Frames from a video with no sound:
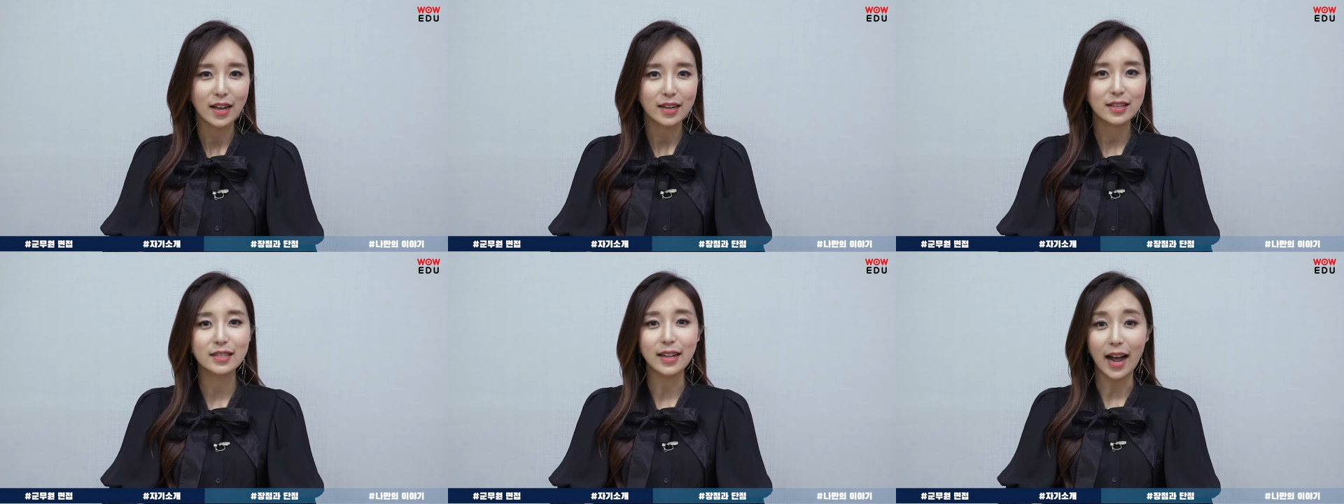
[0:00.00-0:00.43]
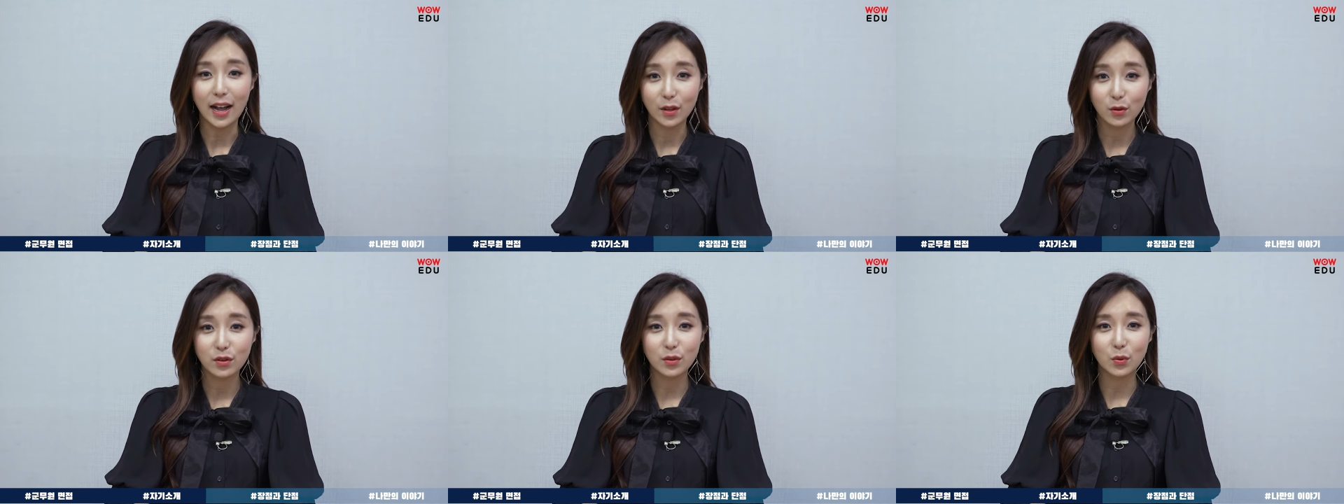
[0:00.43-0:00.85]
그
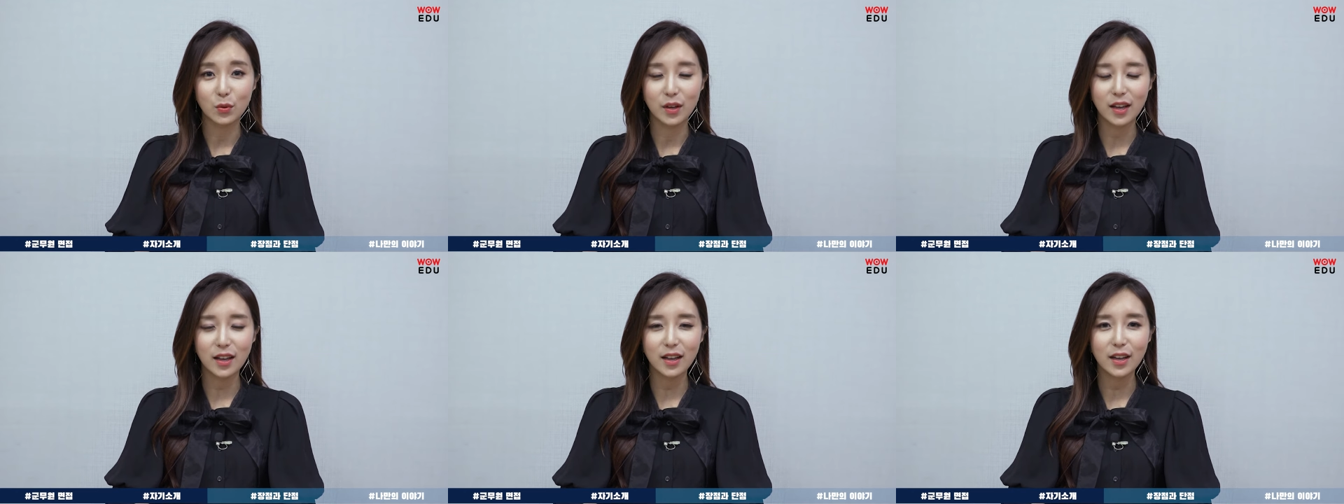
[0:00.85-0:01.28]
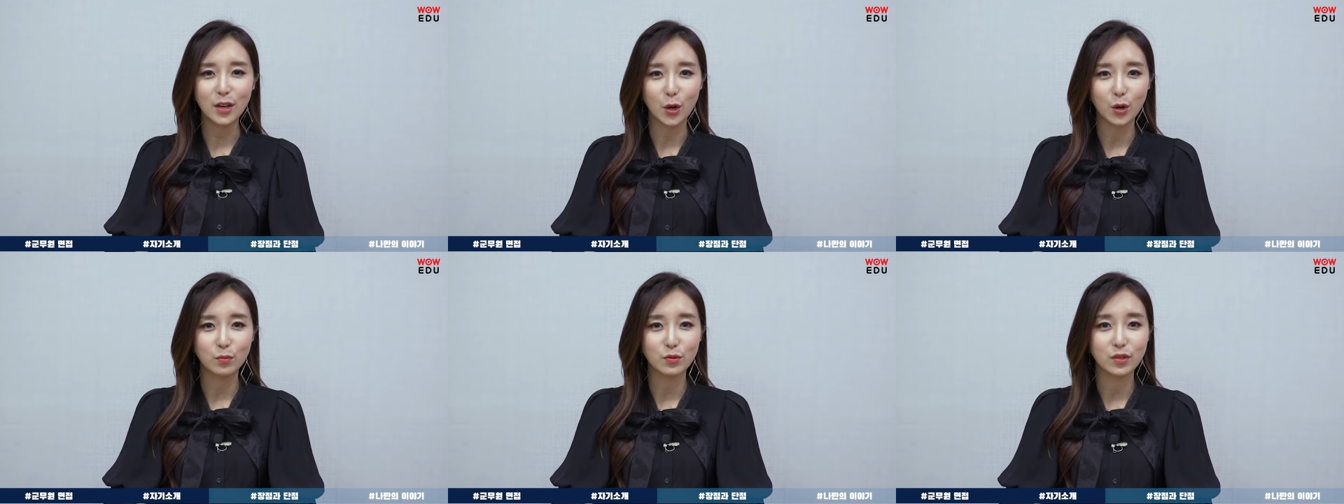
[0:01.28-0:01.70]
단어를 통해
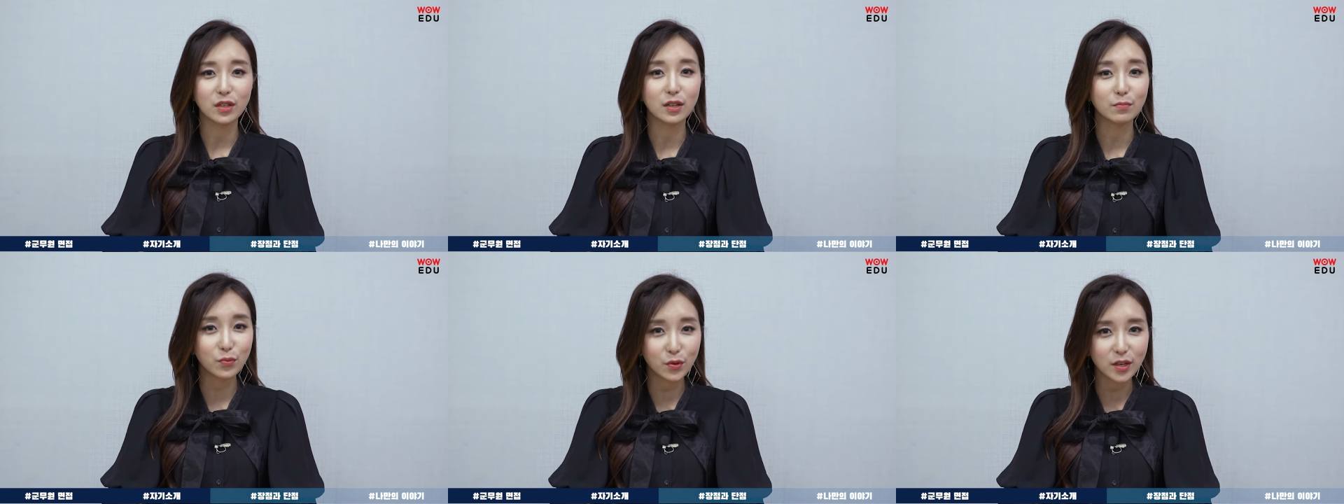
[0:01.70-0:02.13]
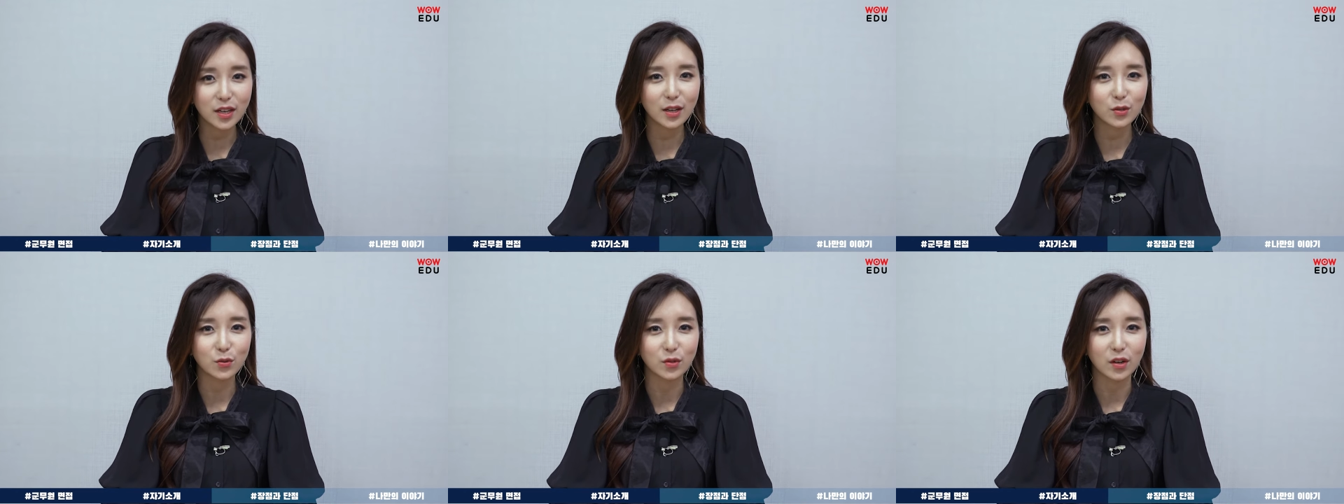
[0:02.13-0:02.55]
여러분들을
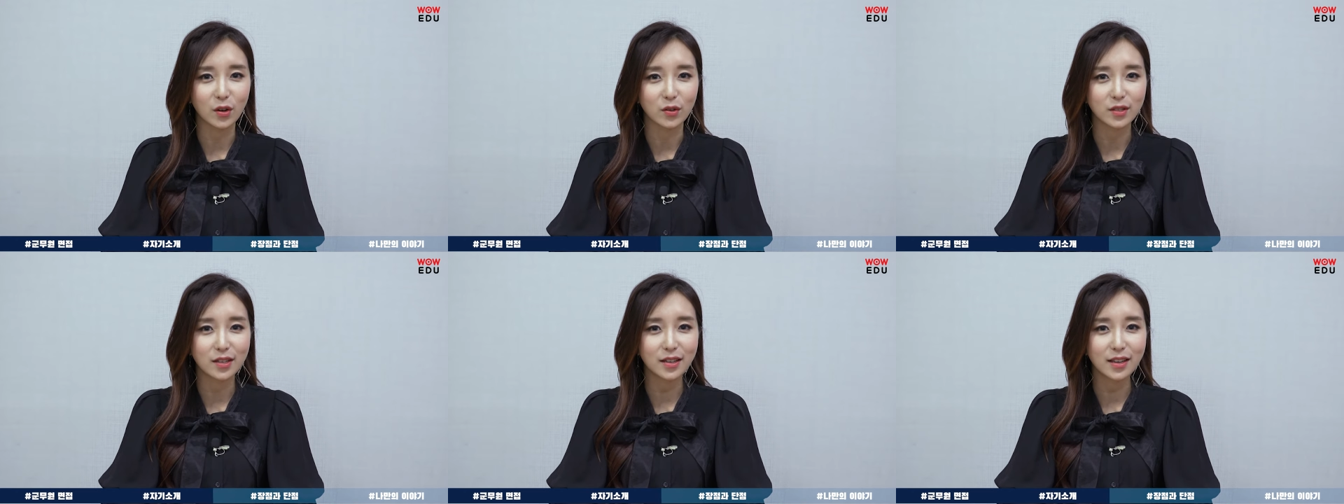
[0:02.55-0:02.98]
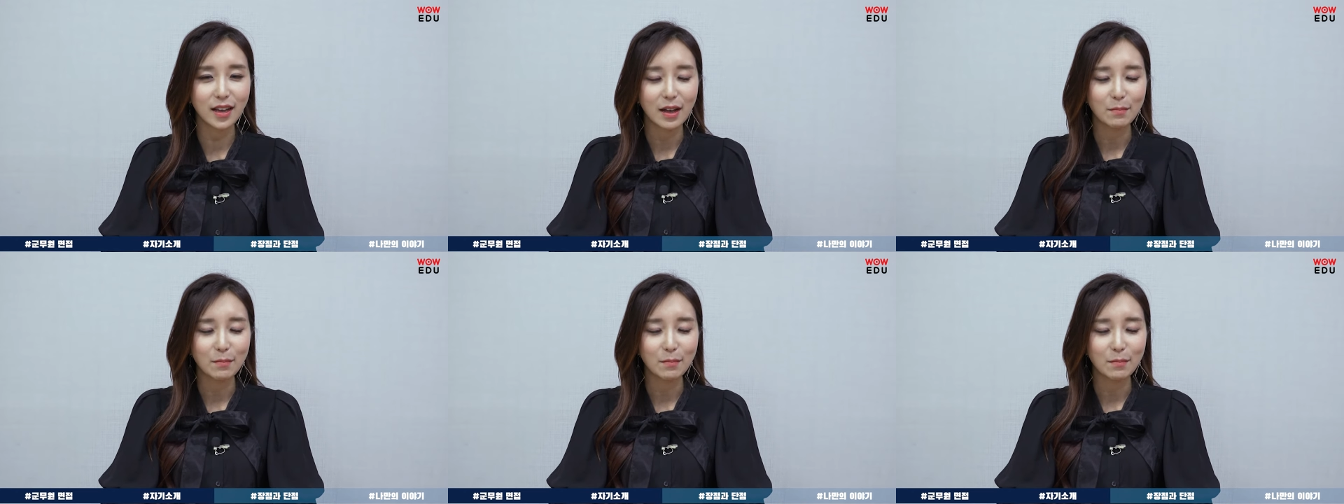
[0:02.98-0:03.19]
풀이해 주는 것이